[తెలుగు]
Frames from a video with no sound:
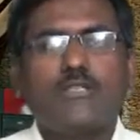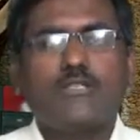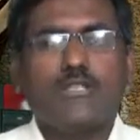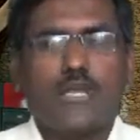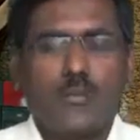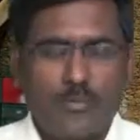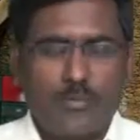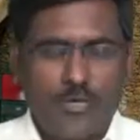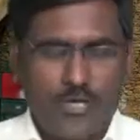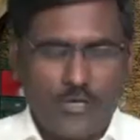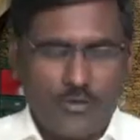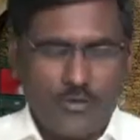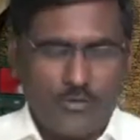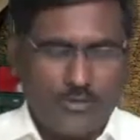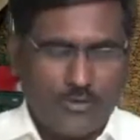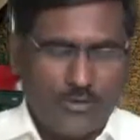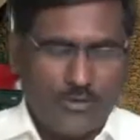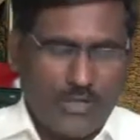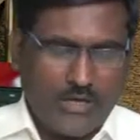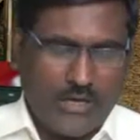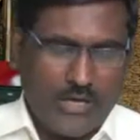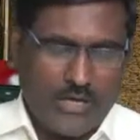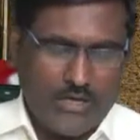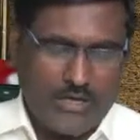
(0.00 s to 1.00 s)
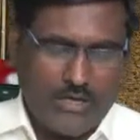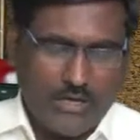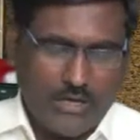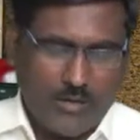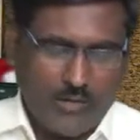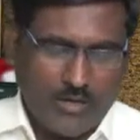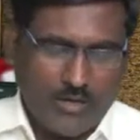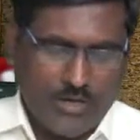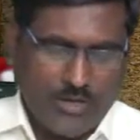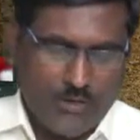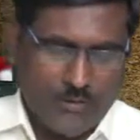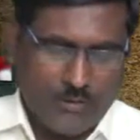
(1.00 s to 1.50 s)
సమయలుతో ఇలా అంటా
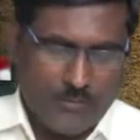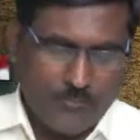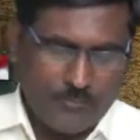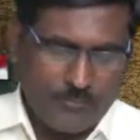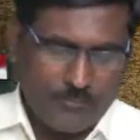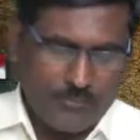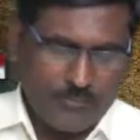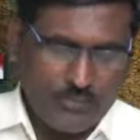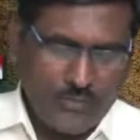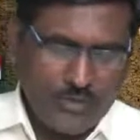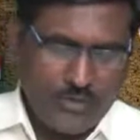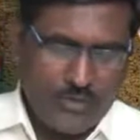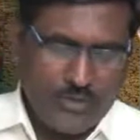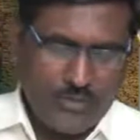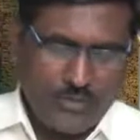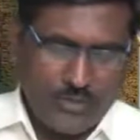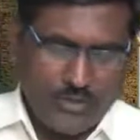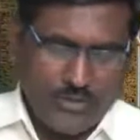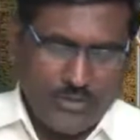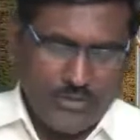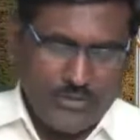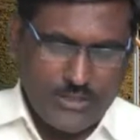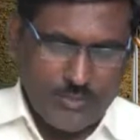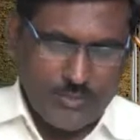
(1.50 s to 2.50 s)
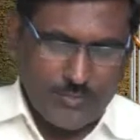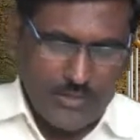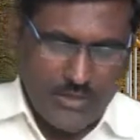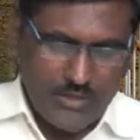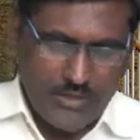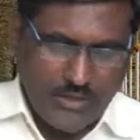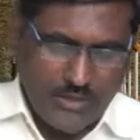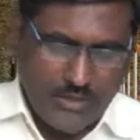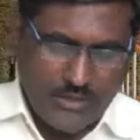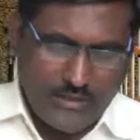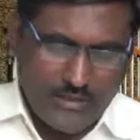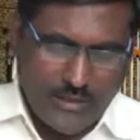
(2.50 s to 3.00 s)
ఉన్నారు మొదటి
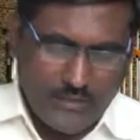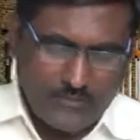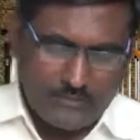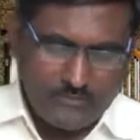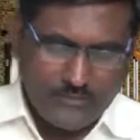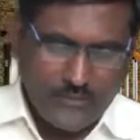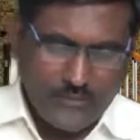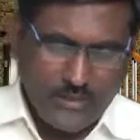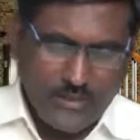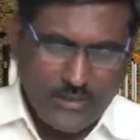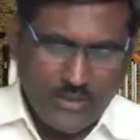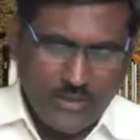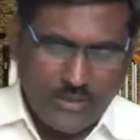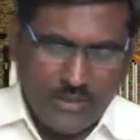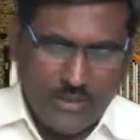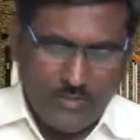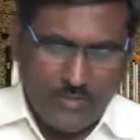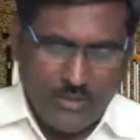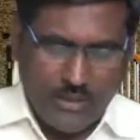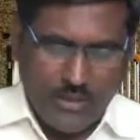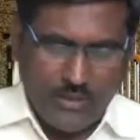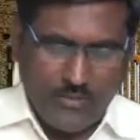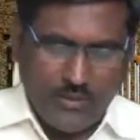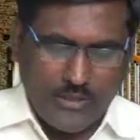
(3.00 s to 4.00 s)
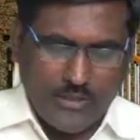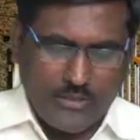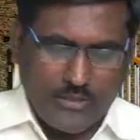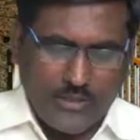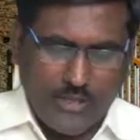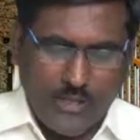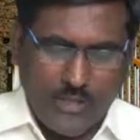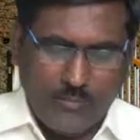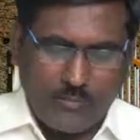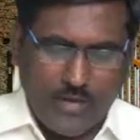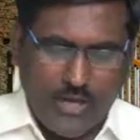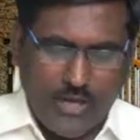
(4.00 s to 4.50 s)
సమయలు గ్రంథం ఎనిమిదవ
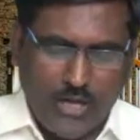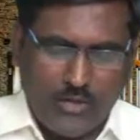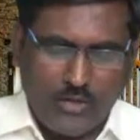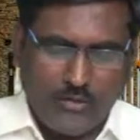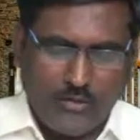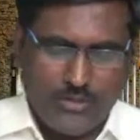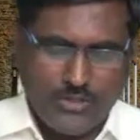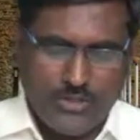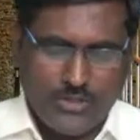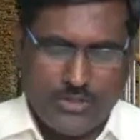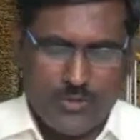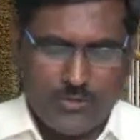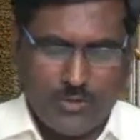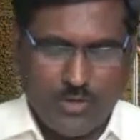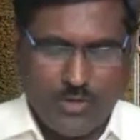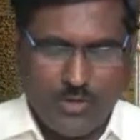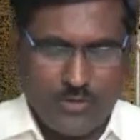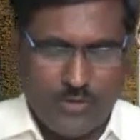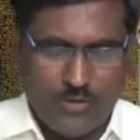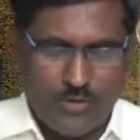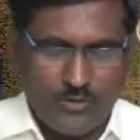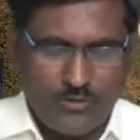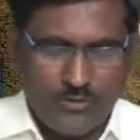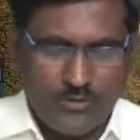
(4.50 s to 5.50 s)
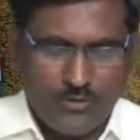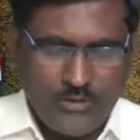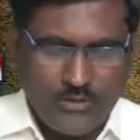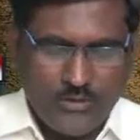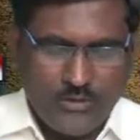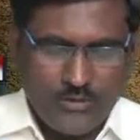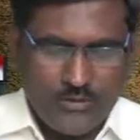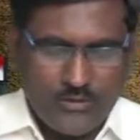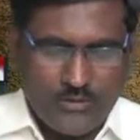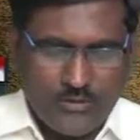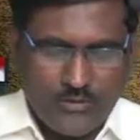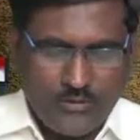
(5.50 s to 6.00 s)
అధ్యాయం నాలుగవ వచనంలో
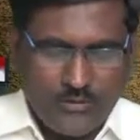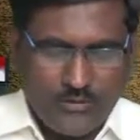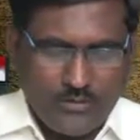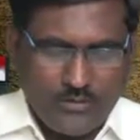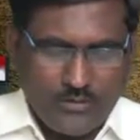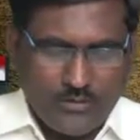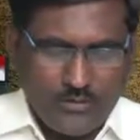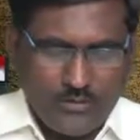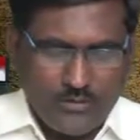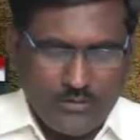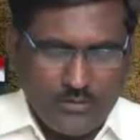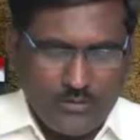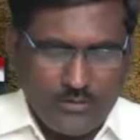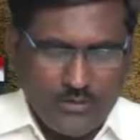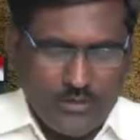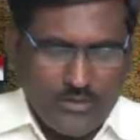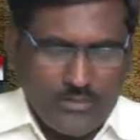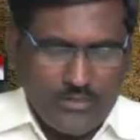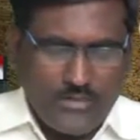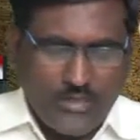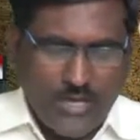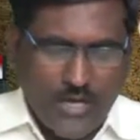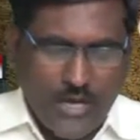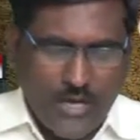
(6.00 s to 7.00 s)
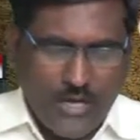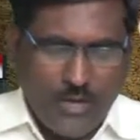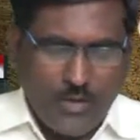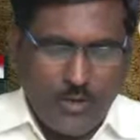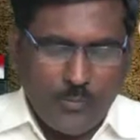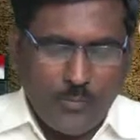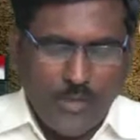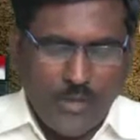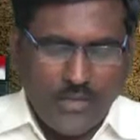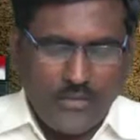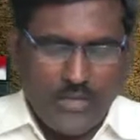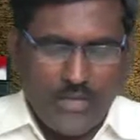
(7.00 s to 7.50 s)
ఇస్రాయేల్
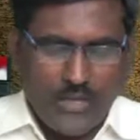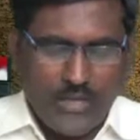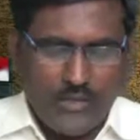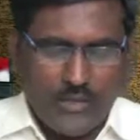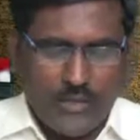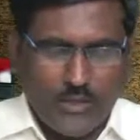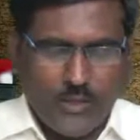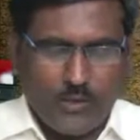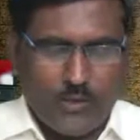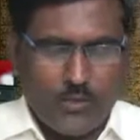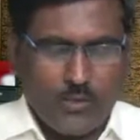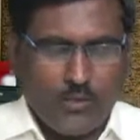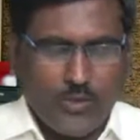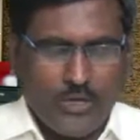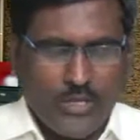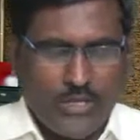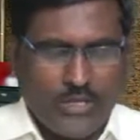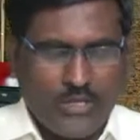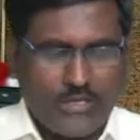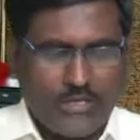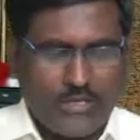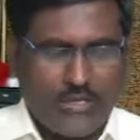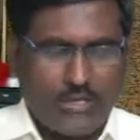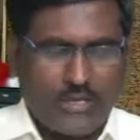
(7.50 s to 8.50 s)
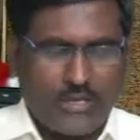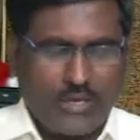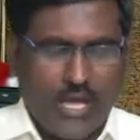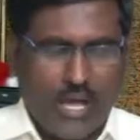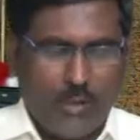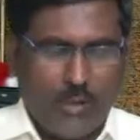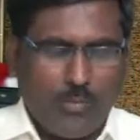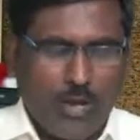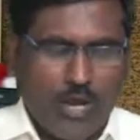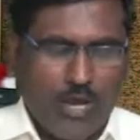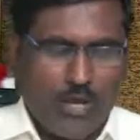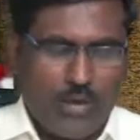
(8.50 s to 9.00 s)
పెద్దలందరూ కూడి
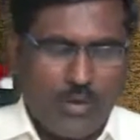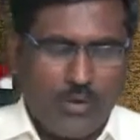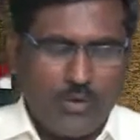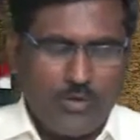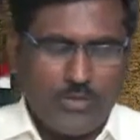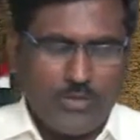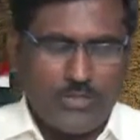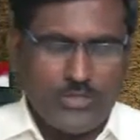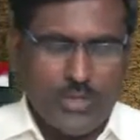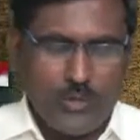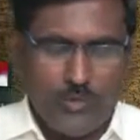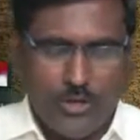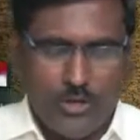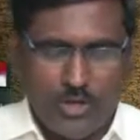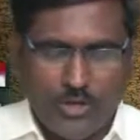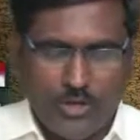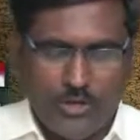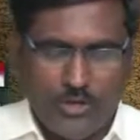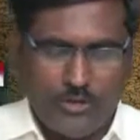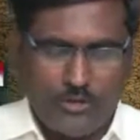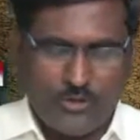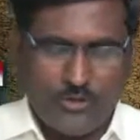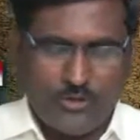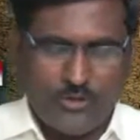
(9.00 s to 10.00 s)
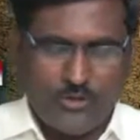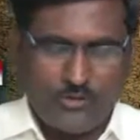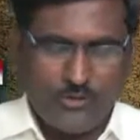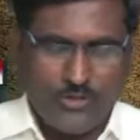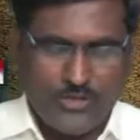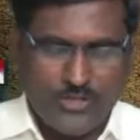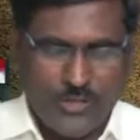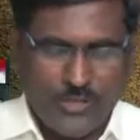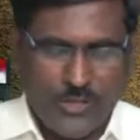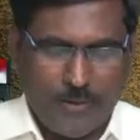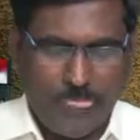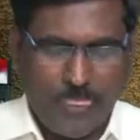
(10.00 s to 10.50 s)
రామాలో సమయోలను
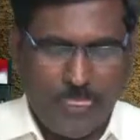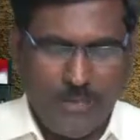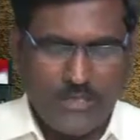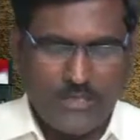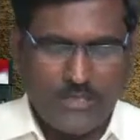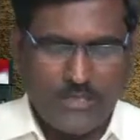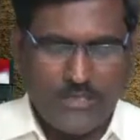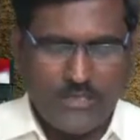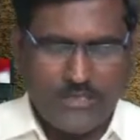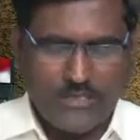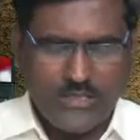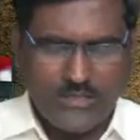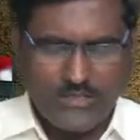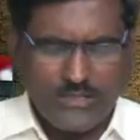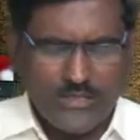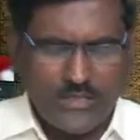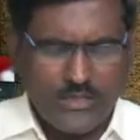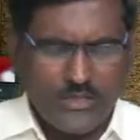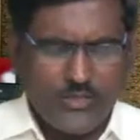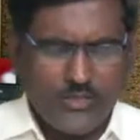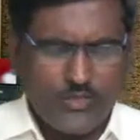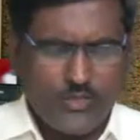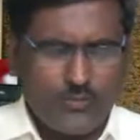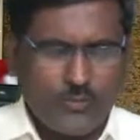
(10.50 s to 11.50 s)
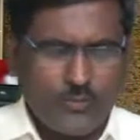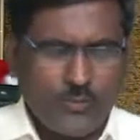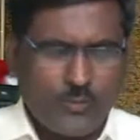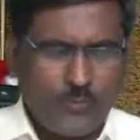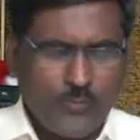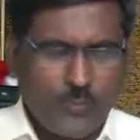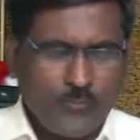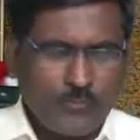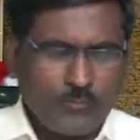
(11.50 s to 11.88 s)
వచ్చి సిత్తగించుము